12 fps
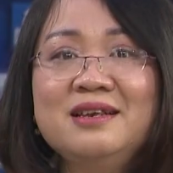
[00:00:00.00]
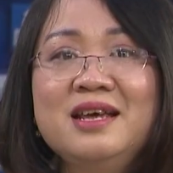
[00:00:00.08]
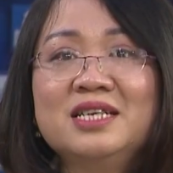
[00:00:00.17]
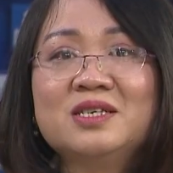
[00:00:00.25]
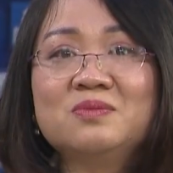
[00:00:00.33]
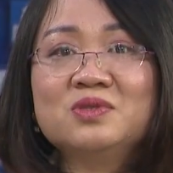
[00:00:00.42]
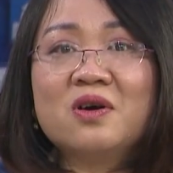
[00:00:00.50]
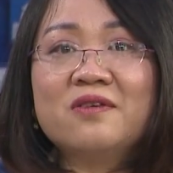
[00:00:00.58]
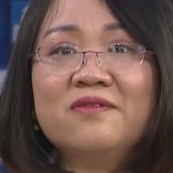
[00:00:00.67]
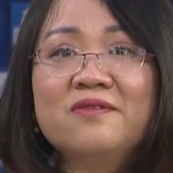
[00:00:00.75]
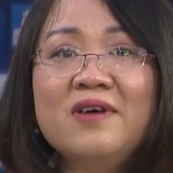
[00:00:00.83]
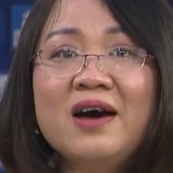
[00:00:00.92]
để sống sót
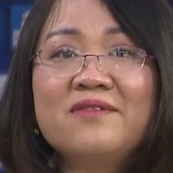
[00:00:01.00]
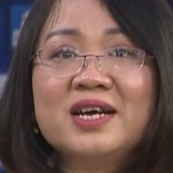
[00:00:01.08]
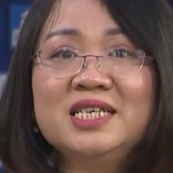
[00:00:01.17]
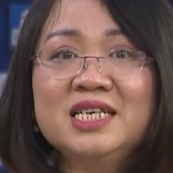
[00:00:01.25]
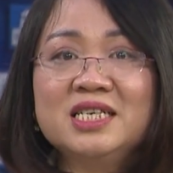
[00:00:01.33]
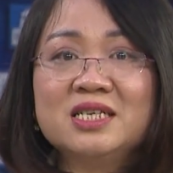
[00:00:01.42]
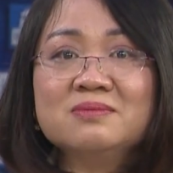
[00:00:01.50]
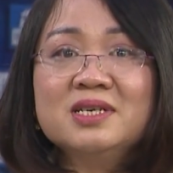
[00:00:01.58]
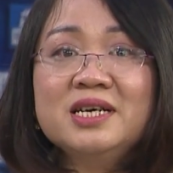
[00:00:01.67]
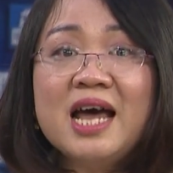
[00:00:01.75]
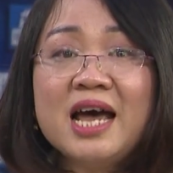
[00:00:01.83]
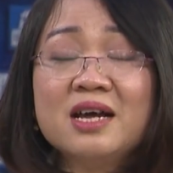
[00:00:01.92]
và phát triển trong
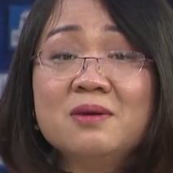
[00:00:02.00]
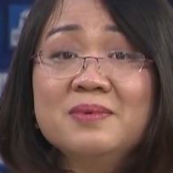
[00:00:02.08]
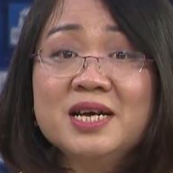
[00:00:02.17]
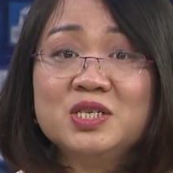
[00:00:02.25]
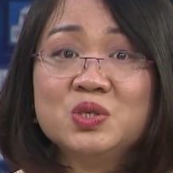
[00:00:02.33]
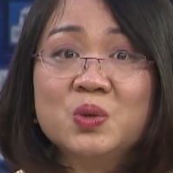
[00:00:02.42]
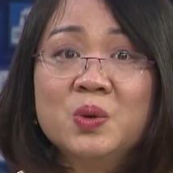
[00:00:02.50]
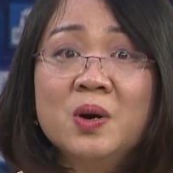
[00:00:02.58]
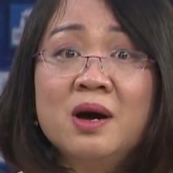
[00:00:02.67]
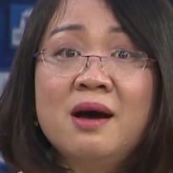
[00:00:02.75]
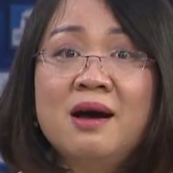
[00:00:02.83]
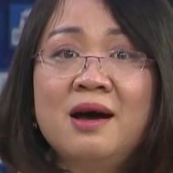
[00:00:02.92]
thời đại công nghệ số?
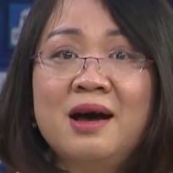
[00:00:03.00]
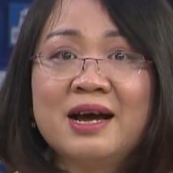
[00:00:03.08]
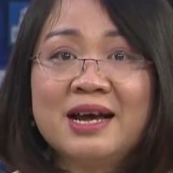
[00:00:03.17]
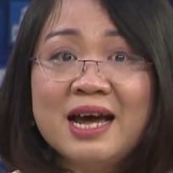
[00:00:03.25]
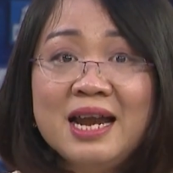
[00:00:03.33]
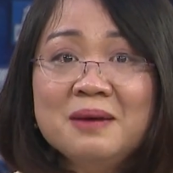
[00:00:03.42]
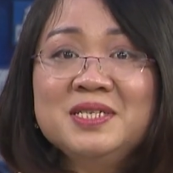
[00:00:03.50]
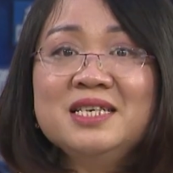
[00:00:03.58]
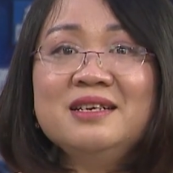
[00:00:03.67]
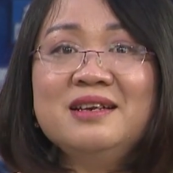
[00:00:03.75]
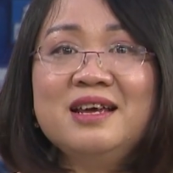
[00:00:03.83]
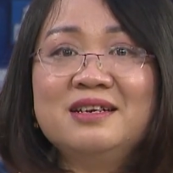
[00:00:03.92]
Cần làm
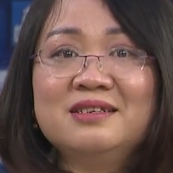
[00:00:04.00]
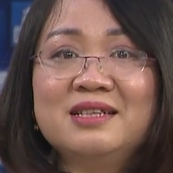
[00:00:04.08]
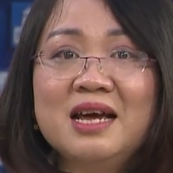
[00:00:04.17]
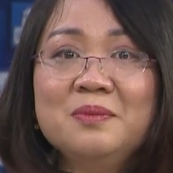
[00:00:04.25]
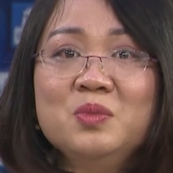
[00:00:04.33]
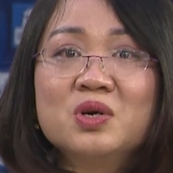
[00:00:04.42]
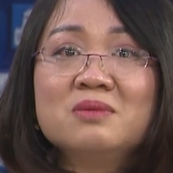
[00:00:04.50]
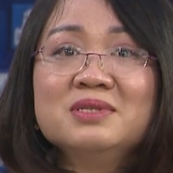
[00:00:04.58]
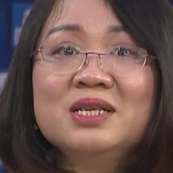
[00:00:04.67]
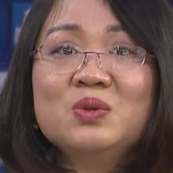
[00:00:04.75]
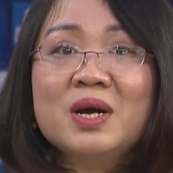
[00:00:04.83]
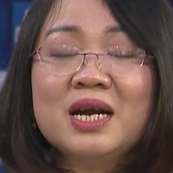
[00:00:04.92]
gì để trở thành một công
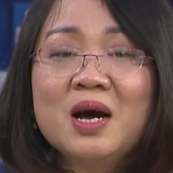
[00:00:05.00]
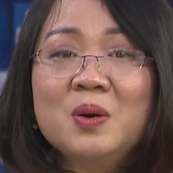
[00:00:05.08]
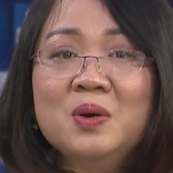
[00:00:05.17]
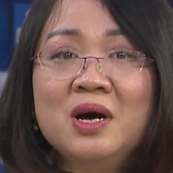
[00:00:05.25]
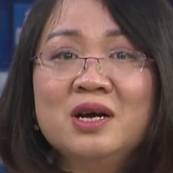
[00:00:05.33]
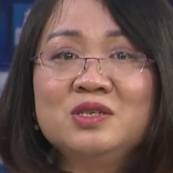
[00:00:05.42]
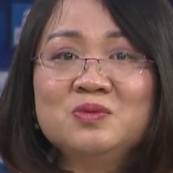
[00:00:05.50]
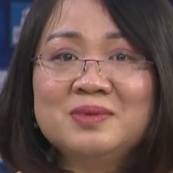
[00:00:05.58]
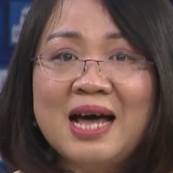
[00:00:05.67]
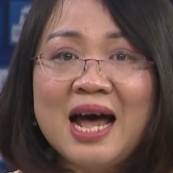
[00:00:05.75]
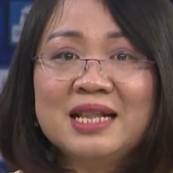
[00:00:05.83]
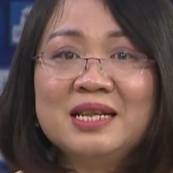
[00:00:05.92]
dân toàn cầu? Chúng
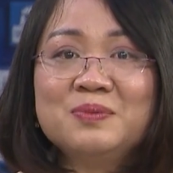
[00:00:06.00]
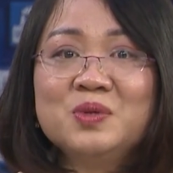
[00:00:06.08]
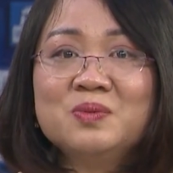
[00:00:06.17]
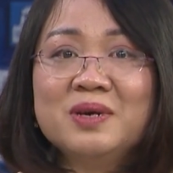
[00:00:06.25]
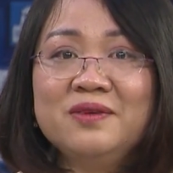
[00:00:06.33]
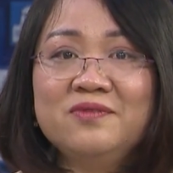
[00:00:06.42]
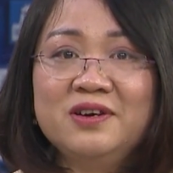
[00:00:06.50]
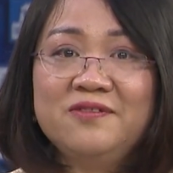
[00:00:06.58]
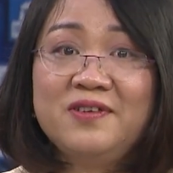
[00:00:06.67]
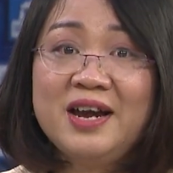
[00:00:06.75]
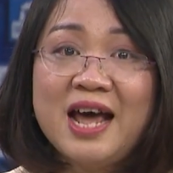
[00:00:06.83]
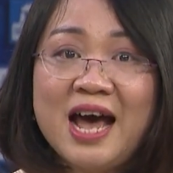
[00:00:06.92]
ta tiếp tục đến với
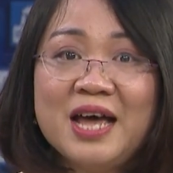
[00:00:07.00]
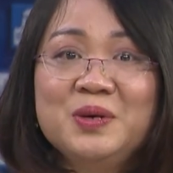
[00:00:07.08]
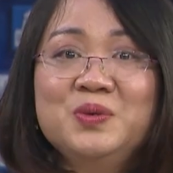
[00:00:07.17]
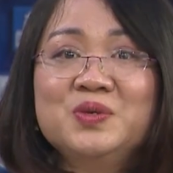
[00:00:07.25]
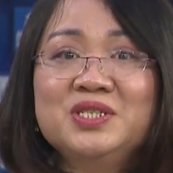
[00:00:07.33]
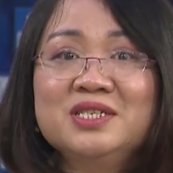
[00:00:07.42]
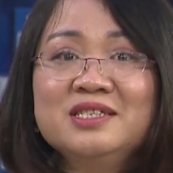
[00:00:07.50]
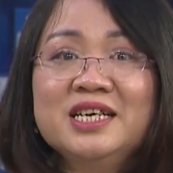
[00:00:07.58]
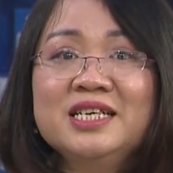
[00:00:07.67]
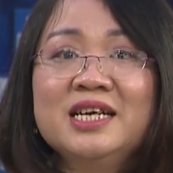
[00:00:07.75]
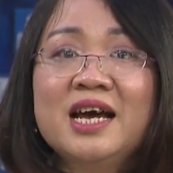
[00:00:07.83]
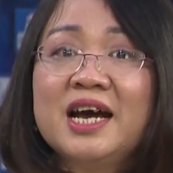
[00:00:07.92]
phần 2 của chương
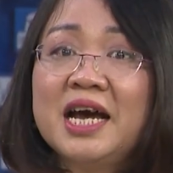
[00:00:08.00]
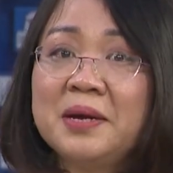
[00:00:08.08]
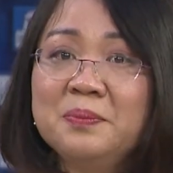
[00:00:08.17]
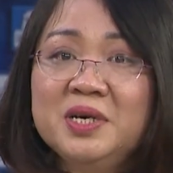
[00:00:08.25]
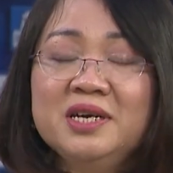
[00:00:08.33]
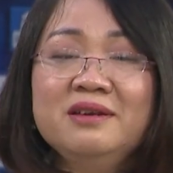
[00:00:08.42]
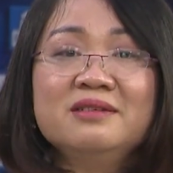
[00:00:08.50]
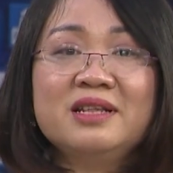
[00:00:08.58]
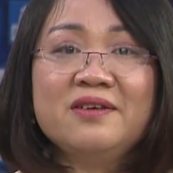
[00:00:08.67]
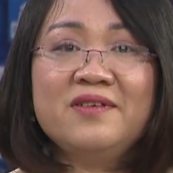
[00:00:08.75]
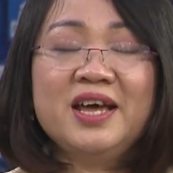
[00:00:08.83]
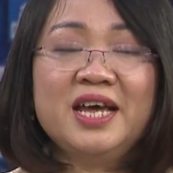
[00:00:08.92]
trình Khách mời
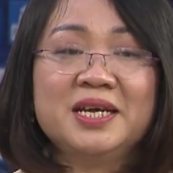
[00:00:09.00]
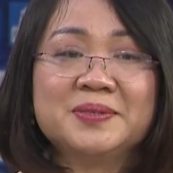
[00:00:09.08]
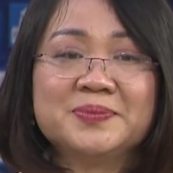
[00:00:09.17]
NTV.